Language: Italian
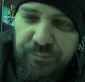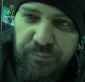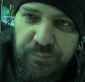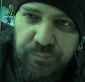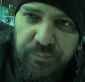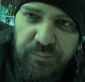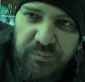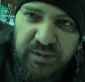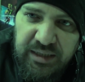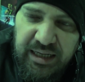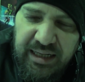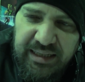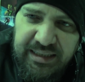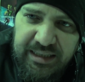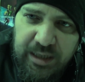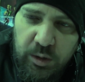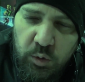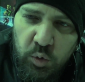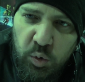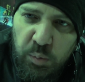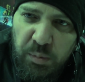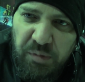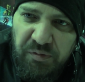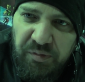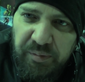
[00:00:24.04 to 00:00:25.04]
mm, senza
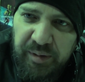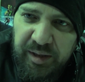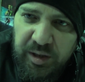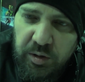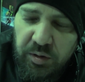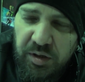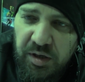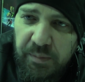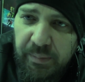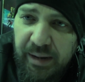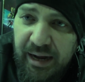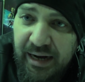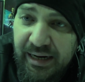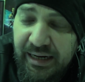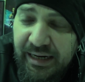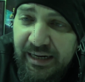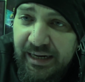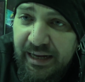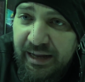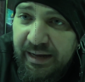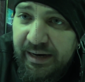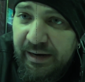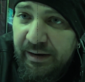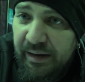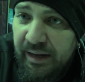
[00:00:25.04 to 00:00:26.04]
alcun movimento di
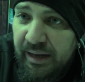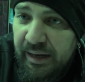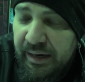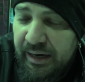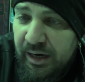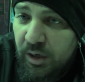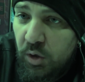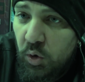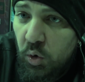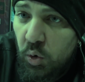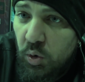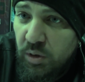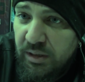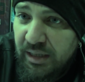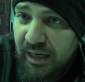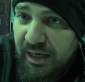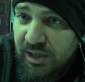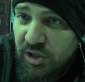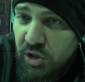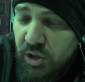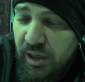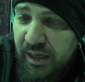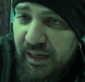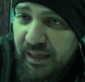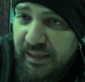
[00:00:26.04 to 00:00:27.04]
macchina, eh, racconta la
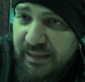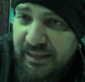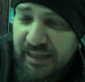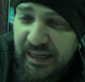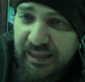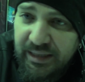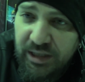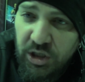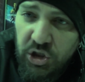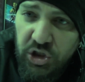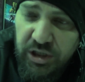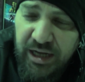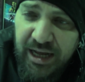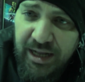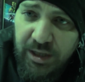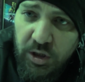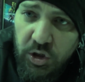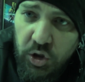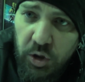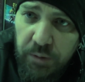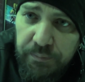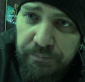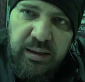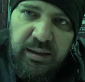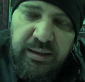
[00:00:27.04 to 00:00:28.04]
storia del
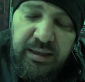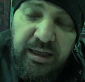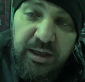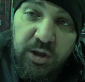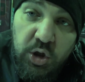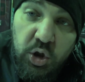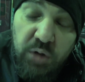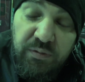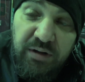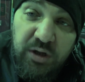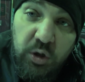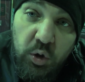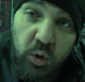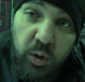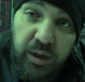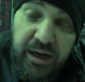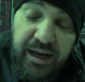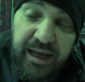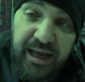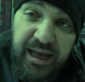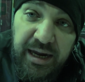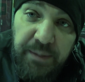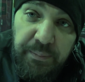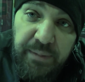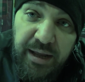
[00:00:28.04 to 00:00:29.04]
Settecento eh, del
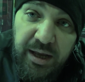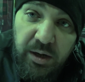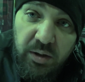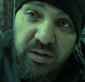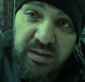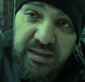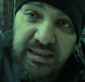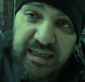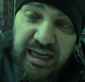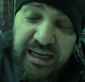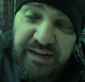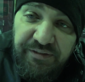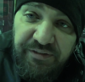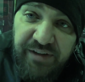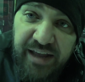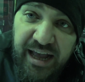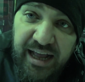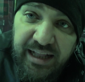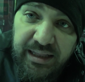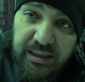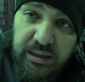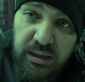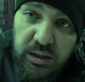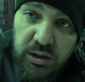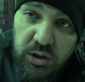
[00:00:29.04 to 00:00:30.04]
trovatore armeno
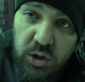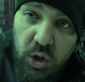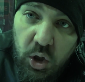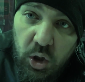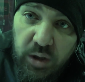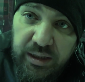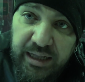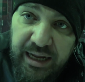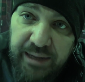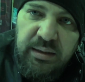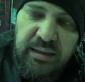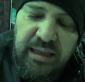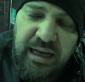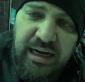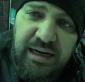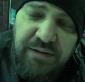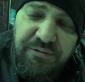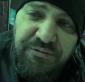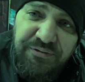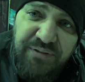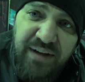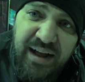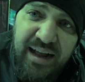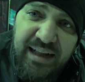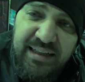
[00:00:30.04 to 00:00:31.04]
Saiviat Nota,
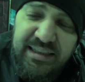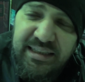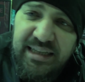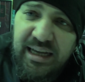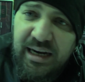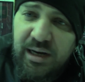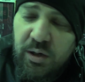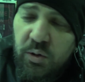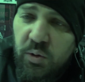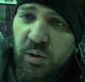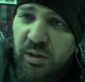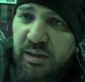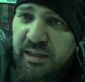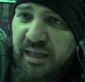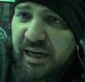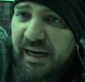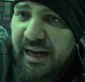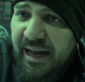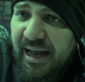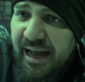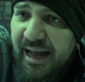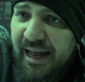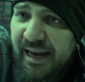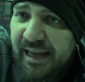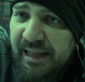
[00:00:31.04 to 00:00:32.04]
dall'infanzia alla corte
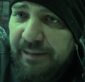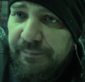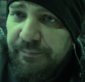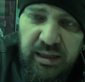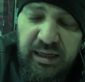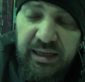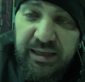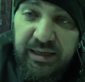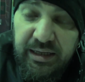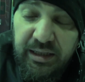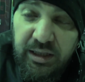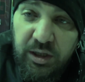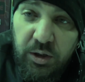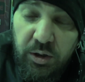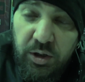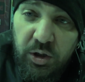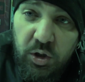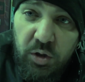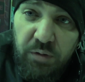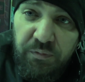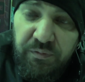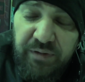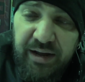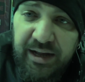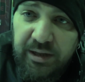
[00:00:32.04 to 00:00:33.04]
reale, il ritiro in
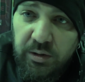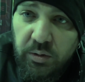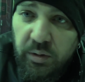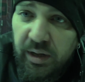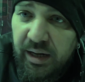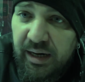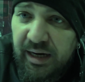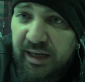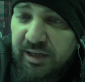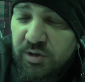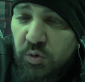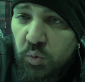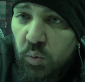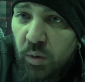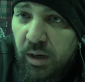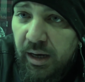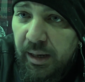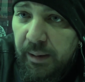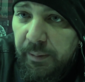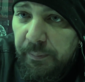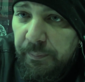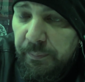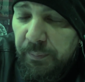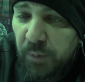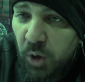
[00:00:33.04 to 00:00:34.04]
convento e alla
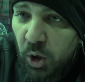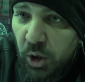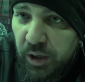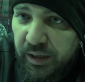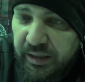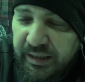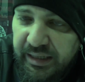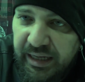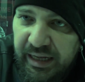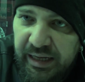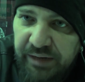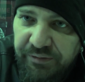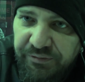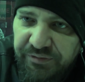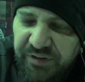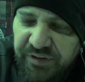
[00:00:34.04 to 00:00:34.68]
sua morte. Il